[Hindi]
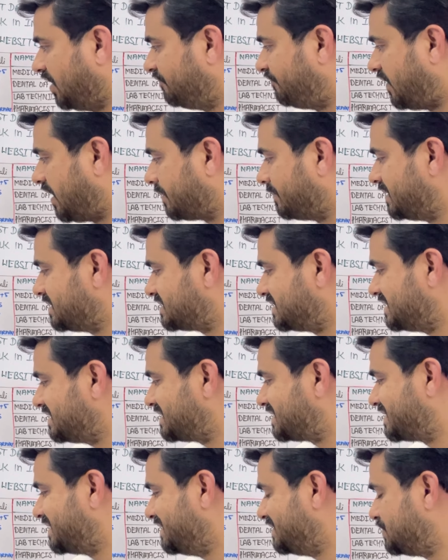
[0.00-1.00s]

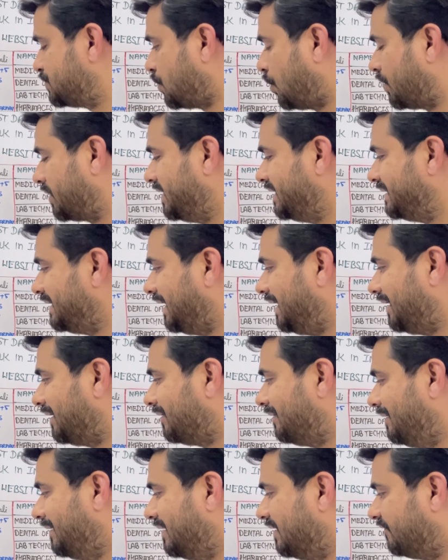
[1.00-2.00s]
फार्मासिस्ट चौकीदार
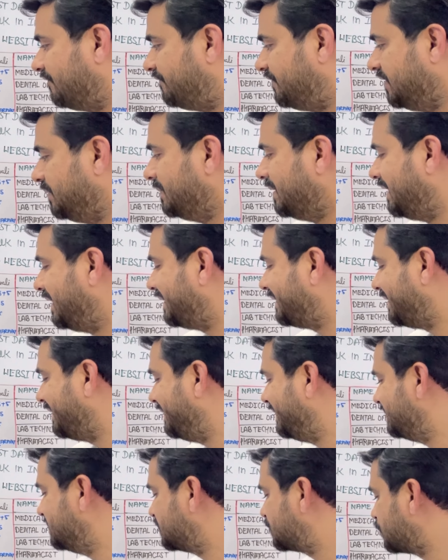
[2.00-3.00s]
फीमेल
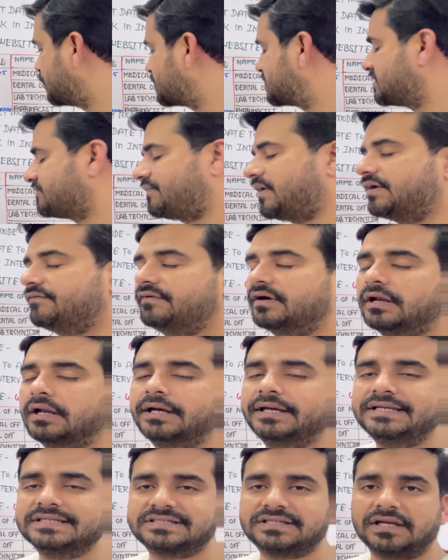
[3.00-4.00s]
अटेंडेंस और सफाई
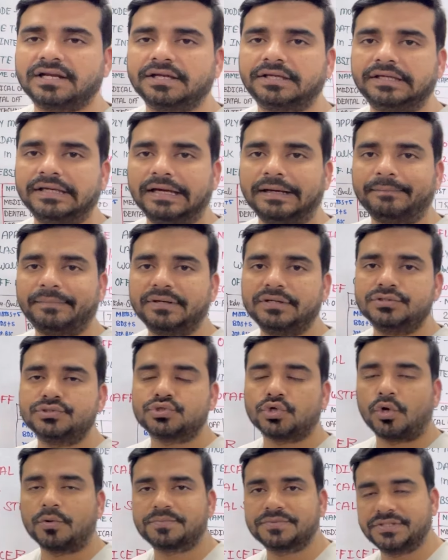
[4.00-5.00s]
वाला इस तरह की यहाँ पर
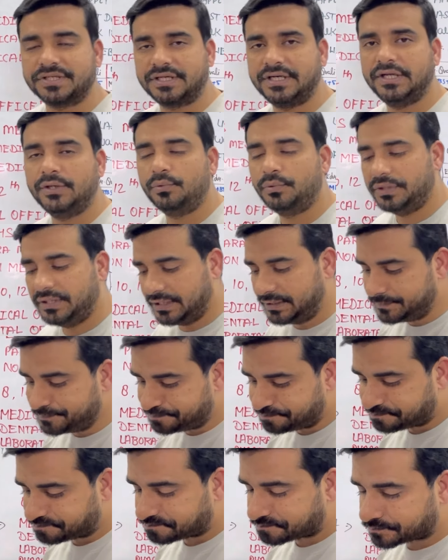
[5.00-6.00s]
जॉब निकली हुई है
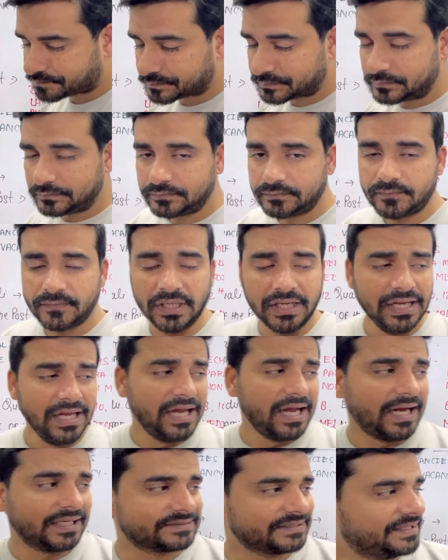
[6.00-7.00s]

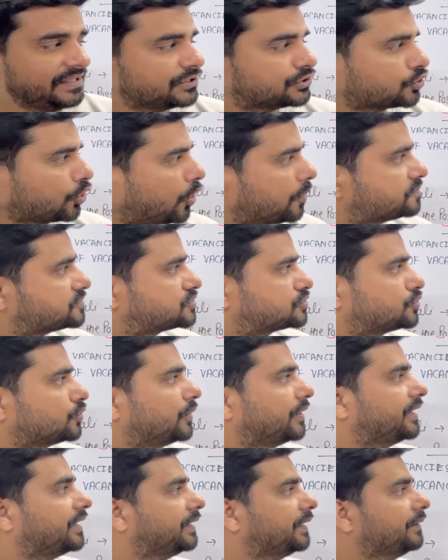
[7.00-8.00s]
अच्छा ये जॉब्स
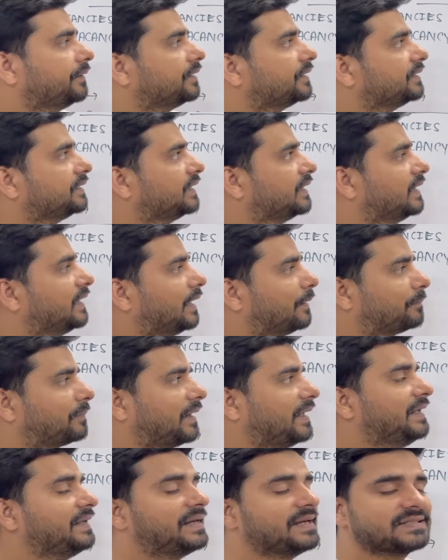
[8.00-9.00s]
जो हैं ये
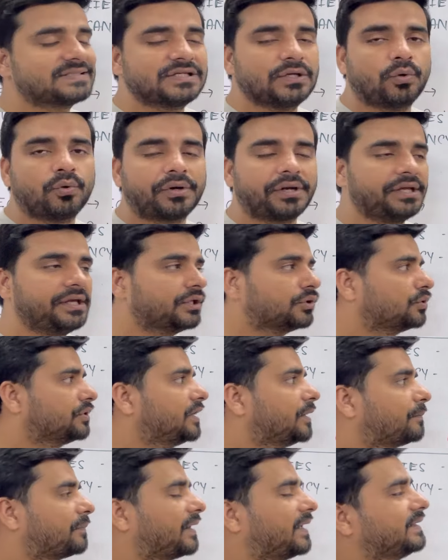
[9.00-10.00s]
अप्लाई कैसे हो रही हैं तो
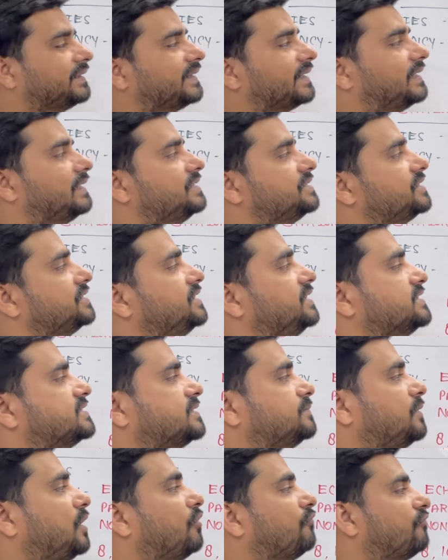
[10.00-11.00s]
ये अप्लाई देख लीजिए ये
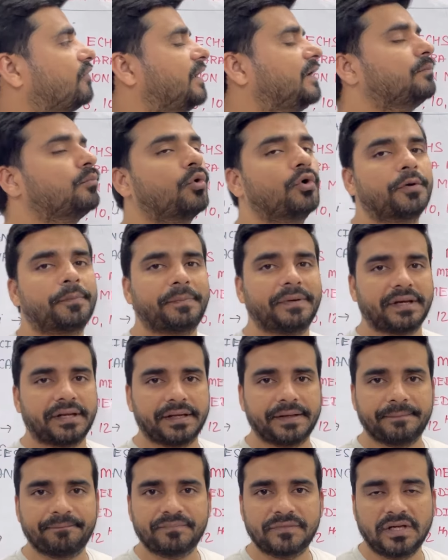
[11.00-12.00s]
सब ऑफलाइन मोड पर
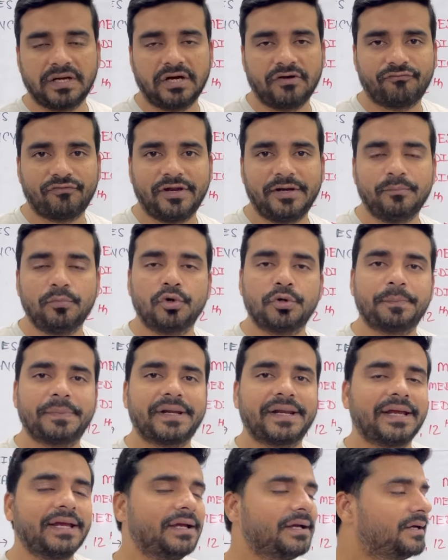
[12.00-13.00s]
है ऑफलाइन मोड
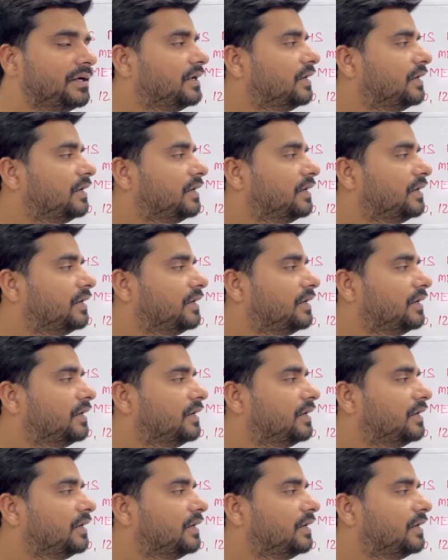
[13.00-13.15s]
पर है